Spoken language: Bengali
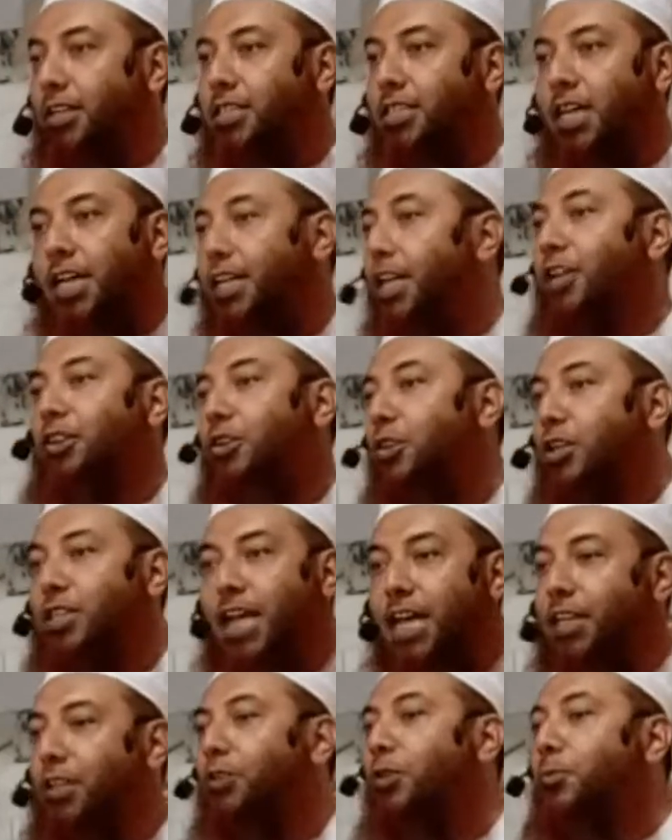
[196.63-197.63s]
সেটার তো
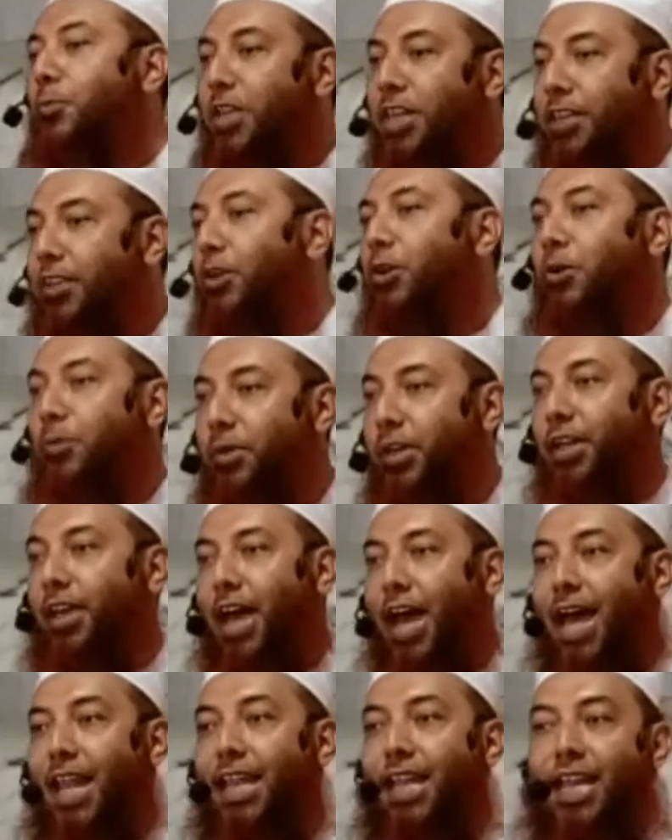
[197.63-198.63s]
সাথে তো মিলতে হবে
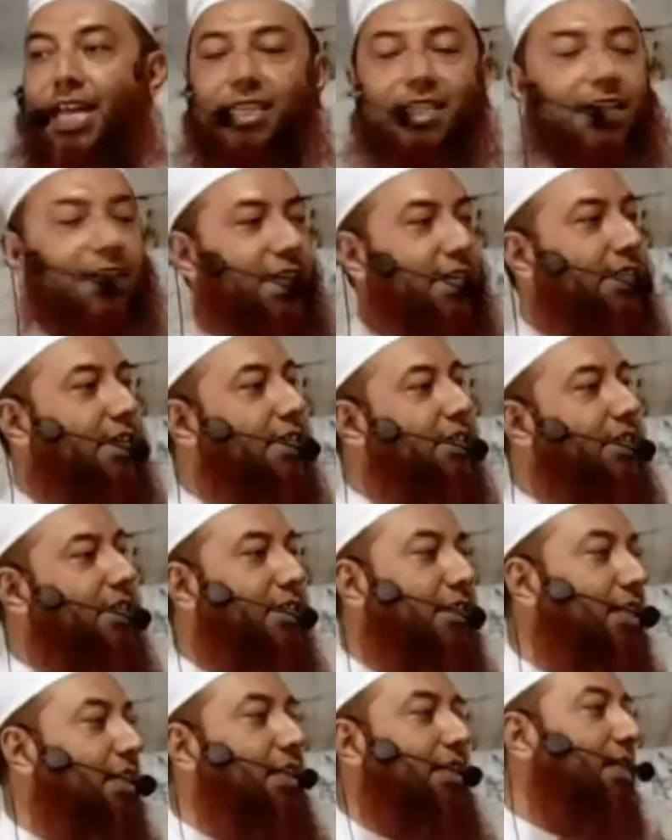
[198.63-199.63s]
আল্লাহ যেটা চাইছেন
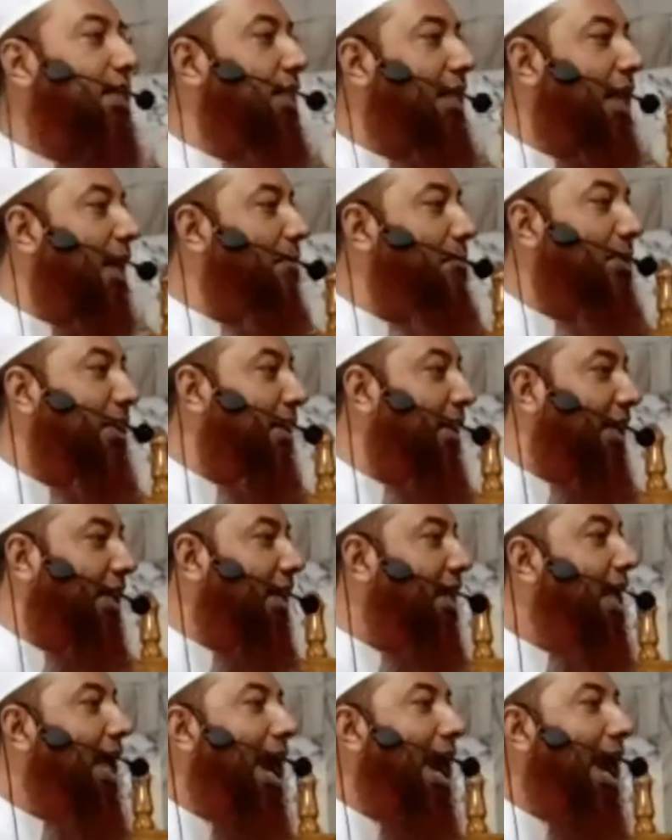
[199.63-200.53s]
সেটার সাথে না মিললে